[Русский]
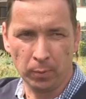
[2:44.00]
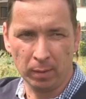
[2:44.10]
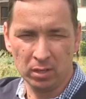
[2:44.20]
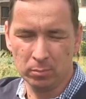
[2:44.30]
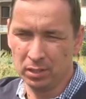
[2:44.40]

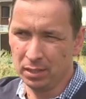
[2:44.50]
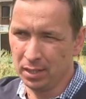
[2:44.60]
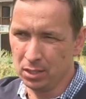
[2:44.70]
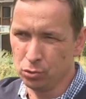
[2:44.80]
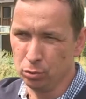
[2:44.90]
проблема
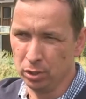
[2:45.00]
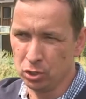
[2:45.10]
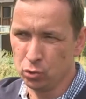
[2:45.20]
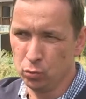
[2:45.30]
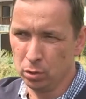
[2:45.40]
такая, что
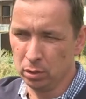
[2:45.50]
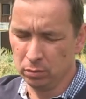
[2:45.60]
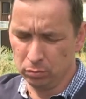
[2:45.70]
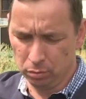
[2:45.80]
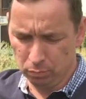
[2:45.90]
наш город,
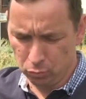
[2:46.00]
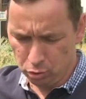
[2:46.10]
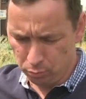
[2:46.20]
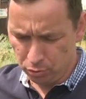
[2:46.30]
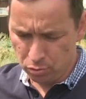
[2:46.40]
он,
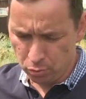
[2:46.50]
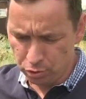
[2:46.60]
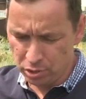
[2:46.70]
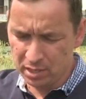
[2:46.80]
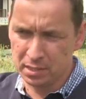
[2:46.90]
может быть, не
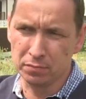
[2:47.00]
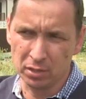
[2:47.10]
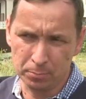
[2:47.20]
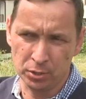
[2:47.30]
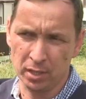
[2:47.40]
очень
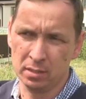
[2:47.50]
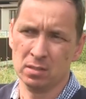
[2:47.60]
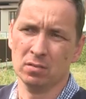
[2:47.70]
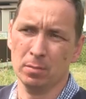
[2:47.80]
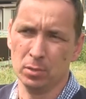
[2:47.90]
активно общается
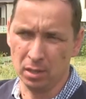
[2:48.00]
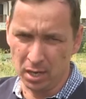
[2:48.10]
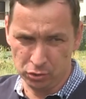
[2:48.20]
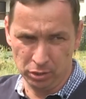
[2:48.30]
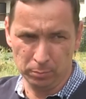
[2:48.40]
со своими
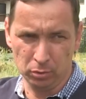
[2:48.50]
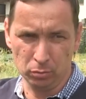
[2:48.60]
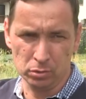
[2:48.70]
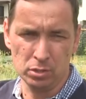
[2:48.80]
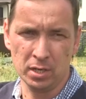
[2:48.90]
гражданами.
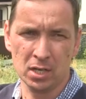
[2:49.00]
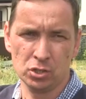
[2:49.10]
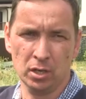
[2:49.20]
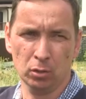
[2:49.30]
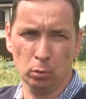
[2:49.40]
То есть не
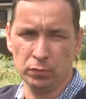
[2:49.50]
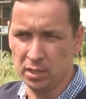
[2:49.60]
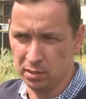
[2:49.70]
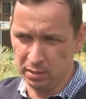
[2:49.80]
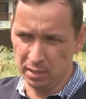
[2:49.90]
каждый готов
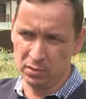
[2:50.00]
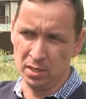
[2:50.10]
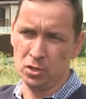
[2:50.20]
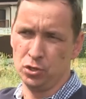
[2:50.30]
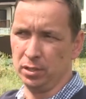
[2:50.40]
ездить на
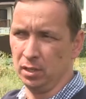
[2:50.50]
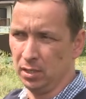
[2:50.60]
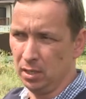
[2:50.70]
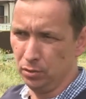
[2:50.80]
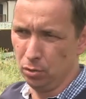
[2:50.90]
встречи и так далее,